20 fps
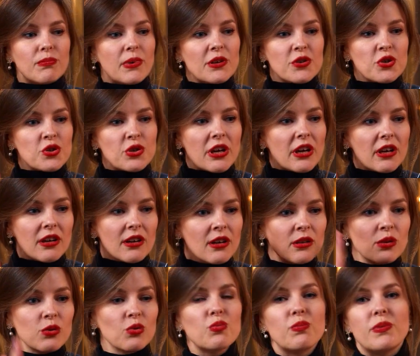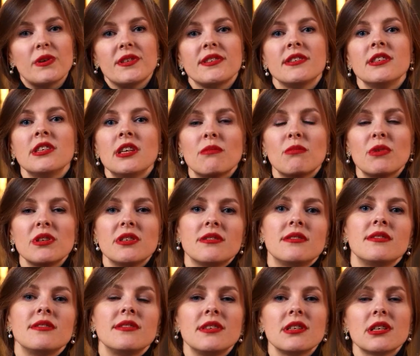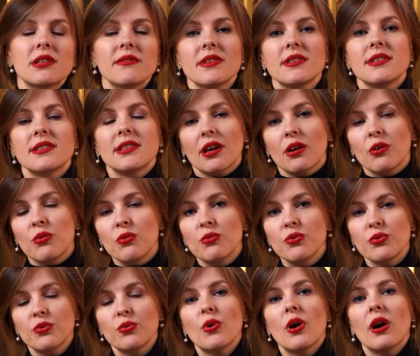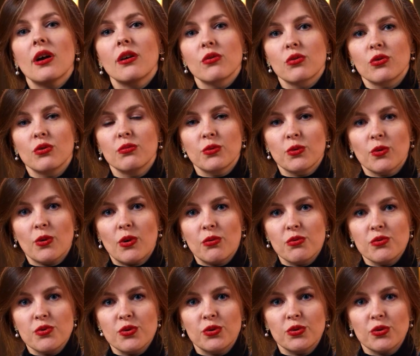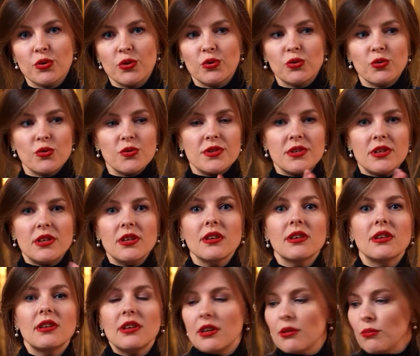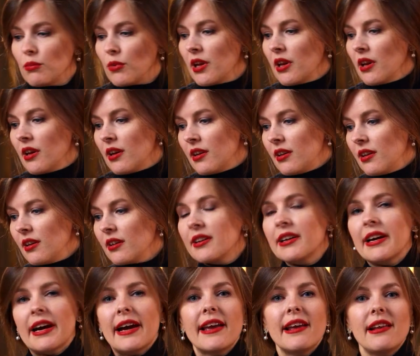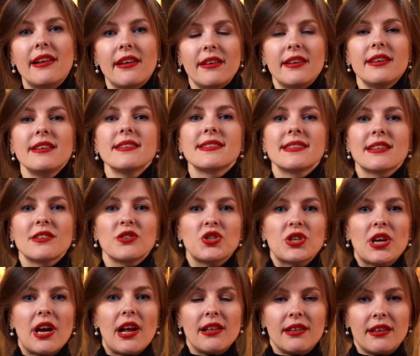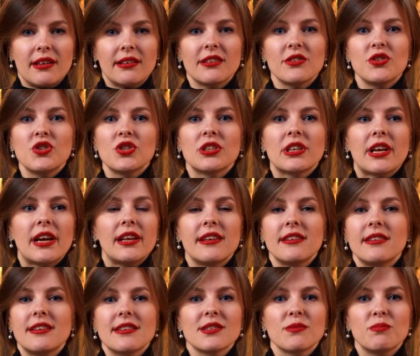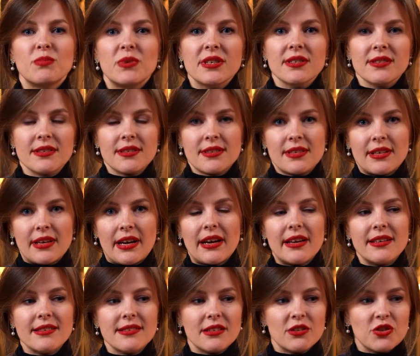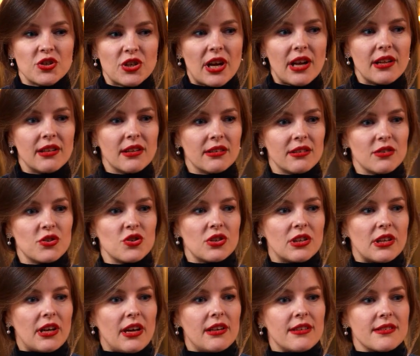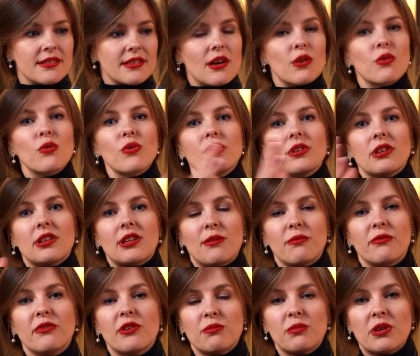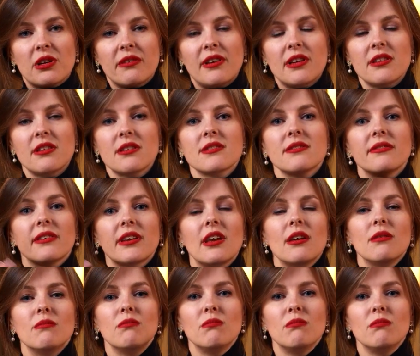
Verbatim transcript: большая глупость не монетизировать такую огромную аудиторию. То есть и Ким, и Кайли изначально начинали не с бизнеса, а изначально начинали с какой-то там формирования своей